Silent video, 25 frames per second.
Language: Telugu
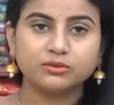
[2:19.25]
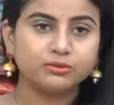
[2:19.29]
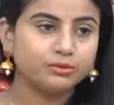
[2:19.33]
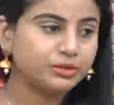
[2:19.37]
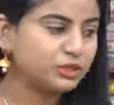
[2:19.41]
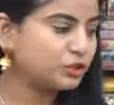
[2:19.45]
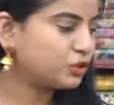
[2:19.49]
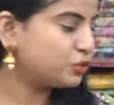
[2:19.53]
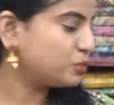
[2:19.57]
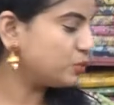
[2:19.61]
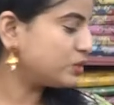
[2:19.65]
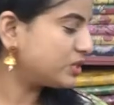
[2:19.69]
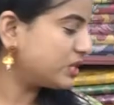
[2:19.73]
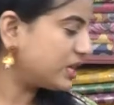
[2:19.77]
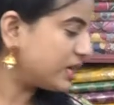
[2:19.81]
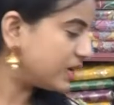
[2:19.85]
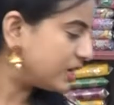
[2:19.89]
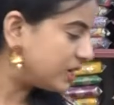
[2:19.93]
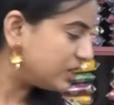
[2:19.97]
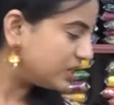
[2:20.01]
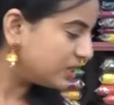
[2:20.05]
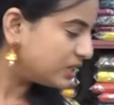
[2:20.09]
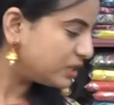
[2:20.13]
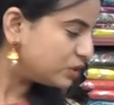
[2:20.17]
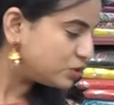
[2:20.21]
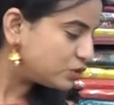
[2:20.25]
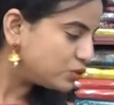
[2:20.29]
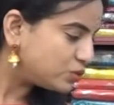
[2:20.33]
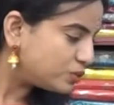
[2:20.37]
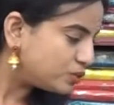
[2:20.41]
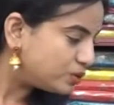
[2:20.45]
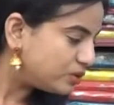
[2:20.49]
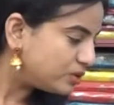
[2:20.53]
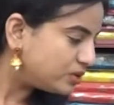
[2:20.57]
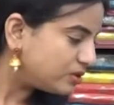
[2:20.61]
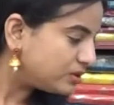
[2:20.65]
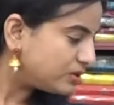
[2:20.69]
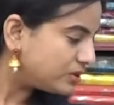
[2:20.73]
మీరు చూసినట్లయితే
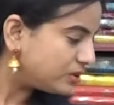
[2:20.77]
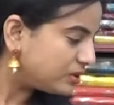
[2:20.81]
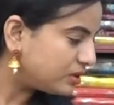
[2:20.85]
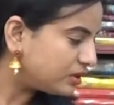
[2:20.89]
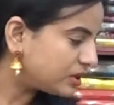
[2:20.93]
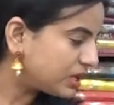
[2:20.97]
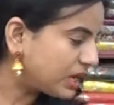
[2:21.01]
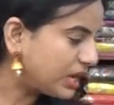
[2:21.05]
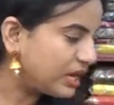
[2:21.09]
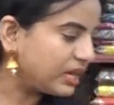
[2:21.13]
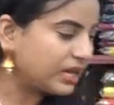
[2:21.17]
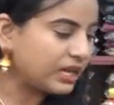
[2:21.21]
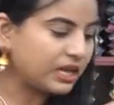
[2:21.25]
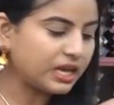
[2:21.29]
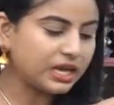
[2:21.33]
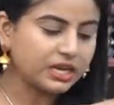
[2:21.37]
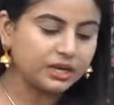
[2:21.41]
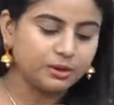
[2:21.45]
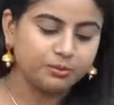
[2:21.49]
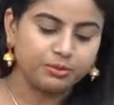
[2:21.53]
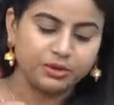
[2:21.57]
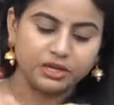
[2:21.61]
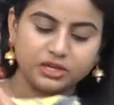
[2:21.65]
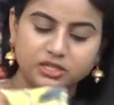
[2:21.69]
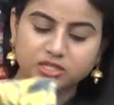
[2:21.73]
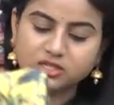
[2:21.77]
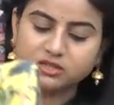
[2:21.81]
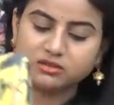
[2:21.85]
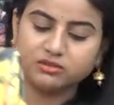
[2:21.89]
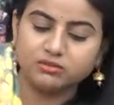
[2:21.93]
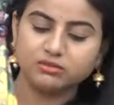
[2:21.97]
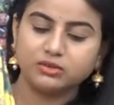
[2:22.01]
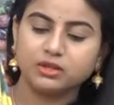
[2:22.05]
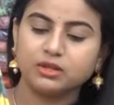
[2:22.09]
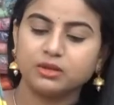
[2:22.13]
జూట్ కలంకారీ ప్రింట్స్